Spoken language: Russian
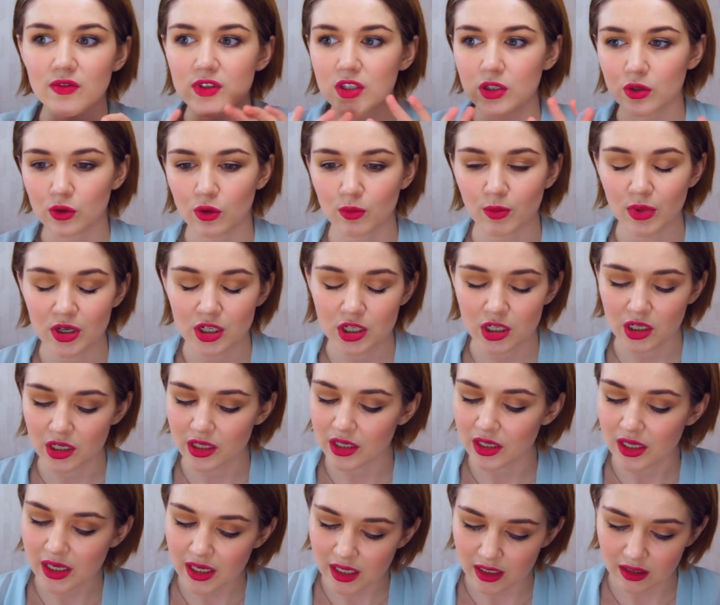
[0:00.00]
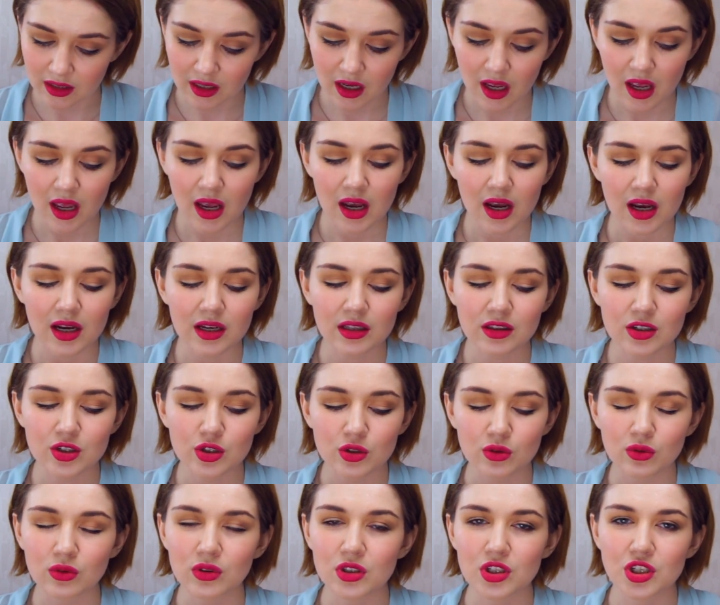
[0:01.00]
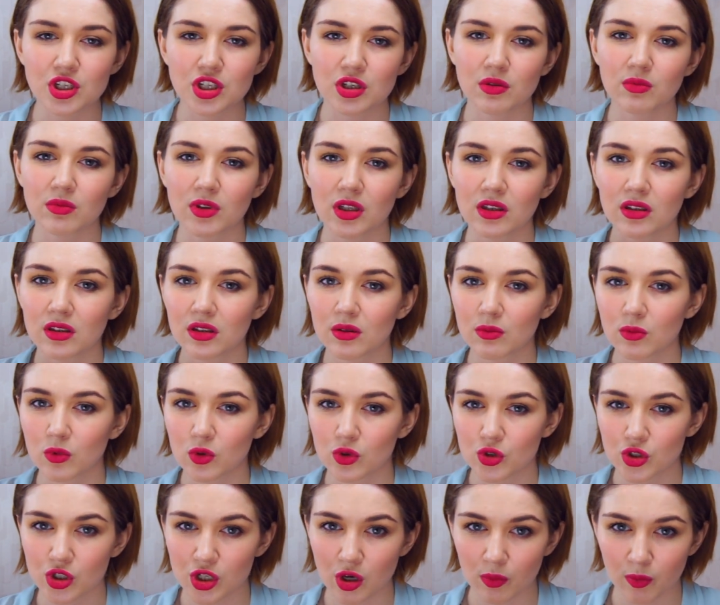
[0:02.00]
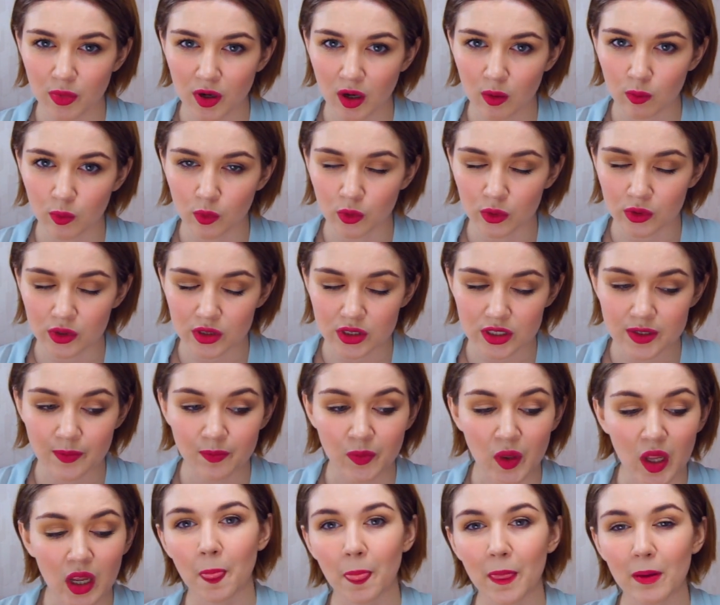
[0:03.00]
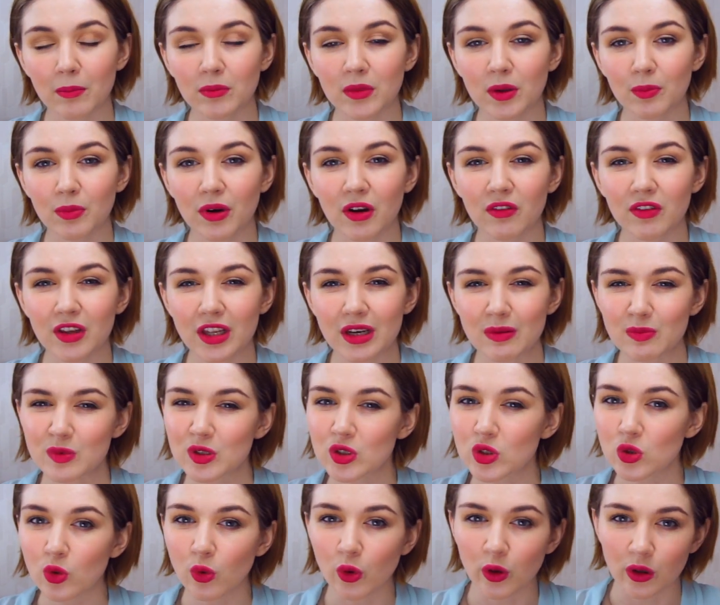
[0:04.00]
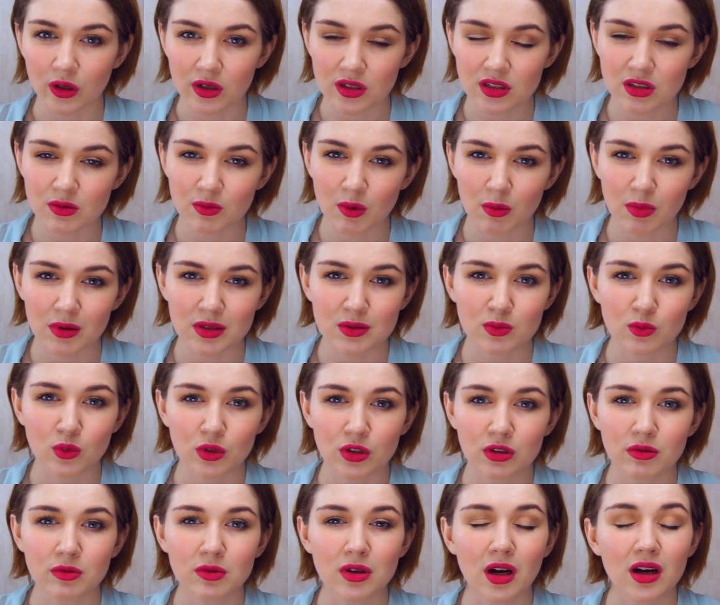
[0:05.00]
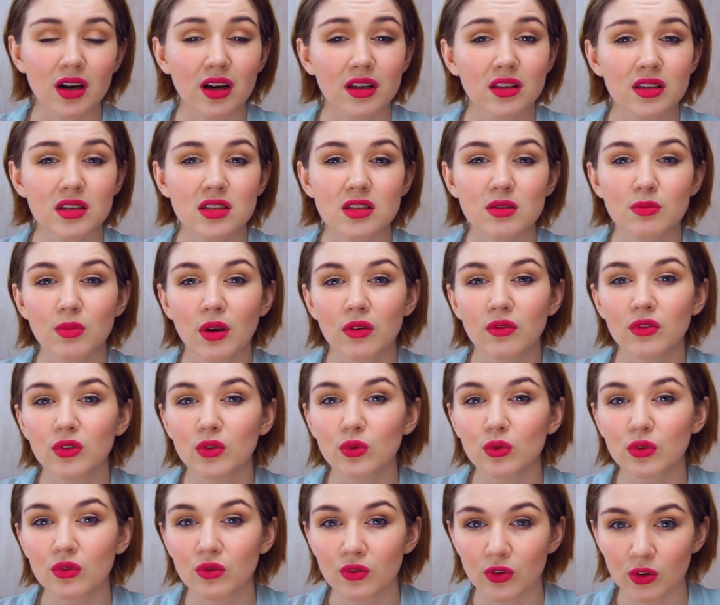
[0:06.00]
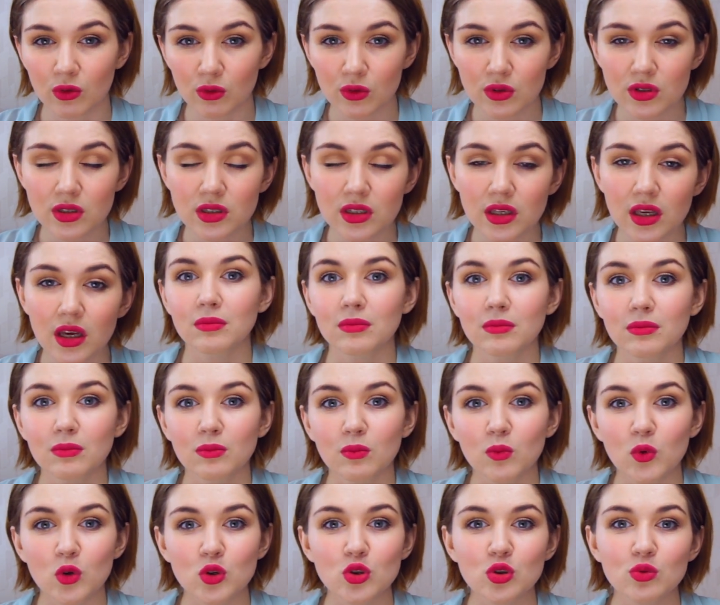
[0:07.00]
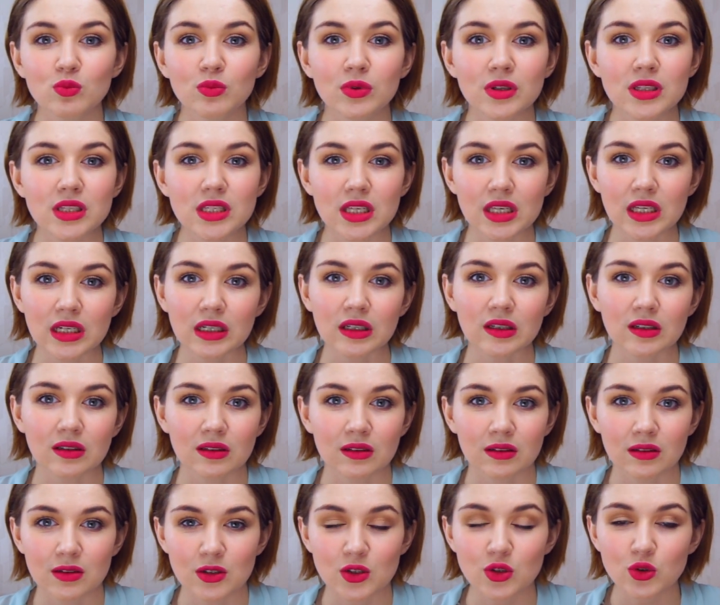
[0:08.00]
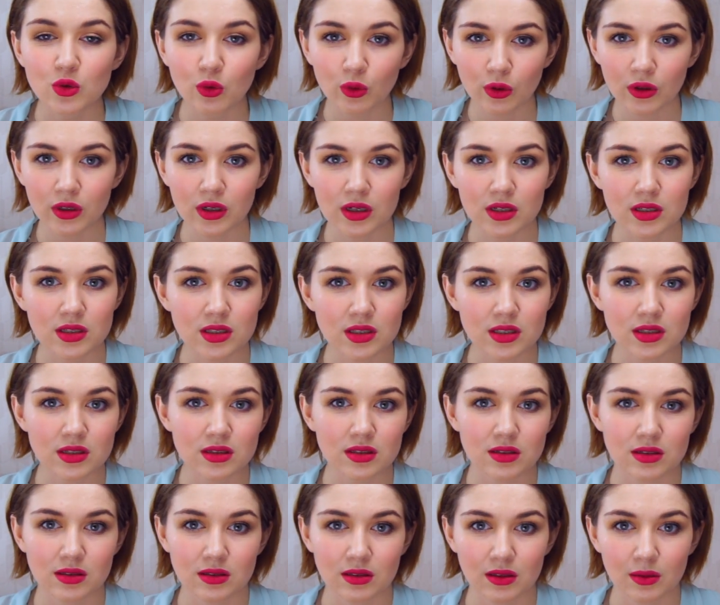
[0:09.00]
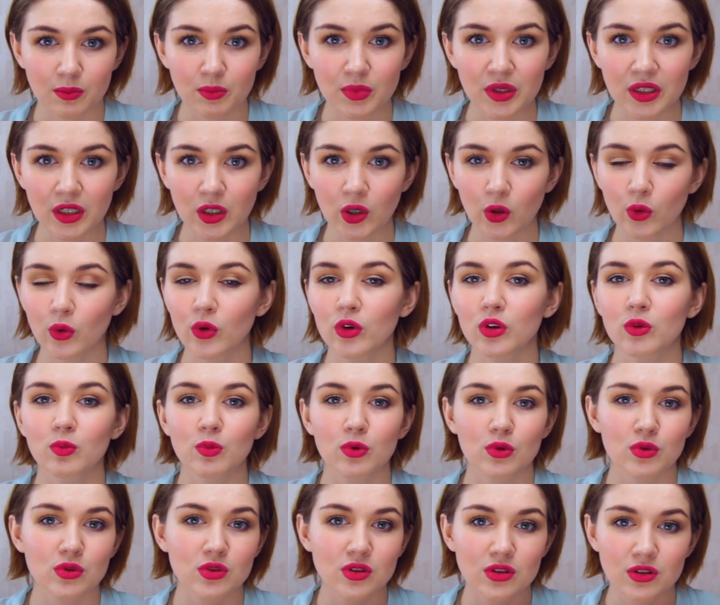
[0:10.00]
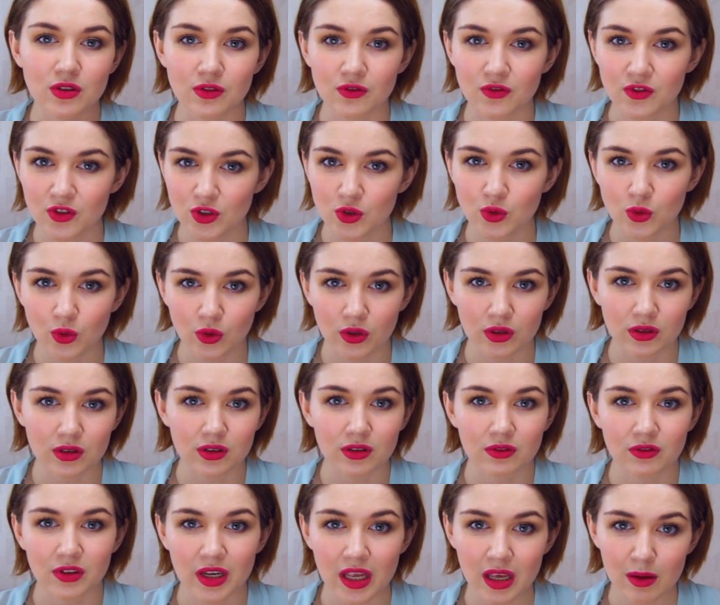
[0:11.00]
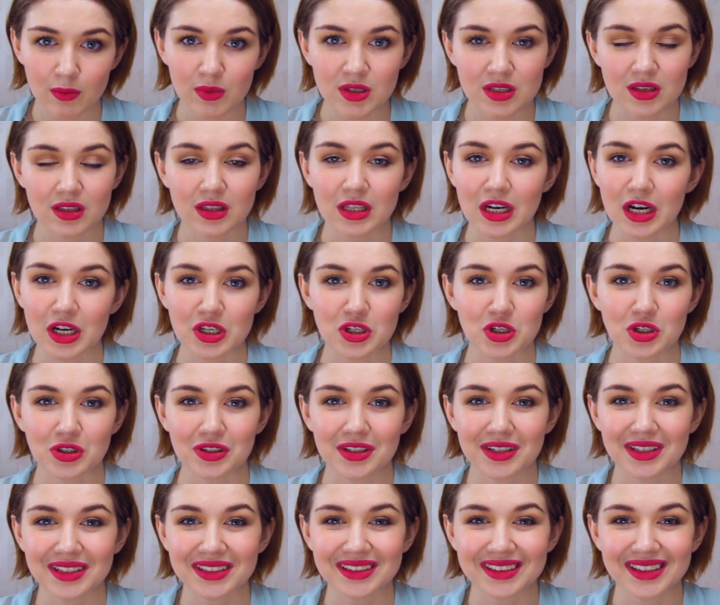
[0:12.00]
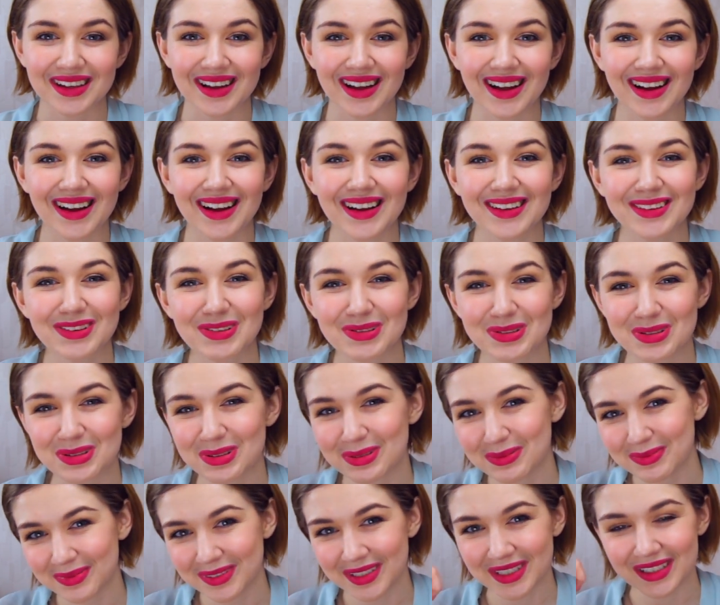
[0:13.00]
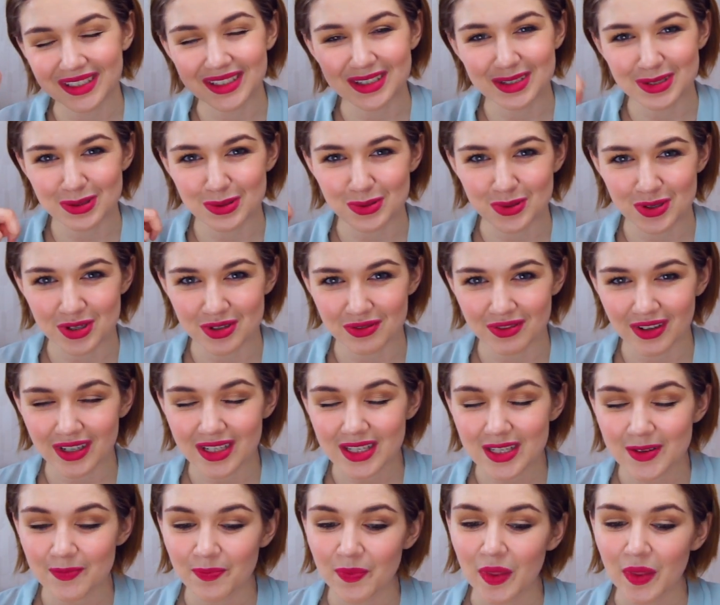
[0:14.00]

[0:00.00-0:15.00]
все, пошли. Нет, это что-то, с чем надо немножечко поработать. Мы проверим стойкость, мы посмотрим, как они себя ведут в носке. Может быть, их а, стойкость а, перекроет просто все это время, затраченное на то, чтобы их растушевать.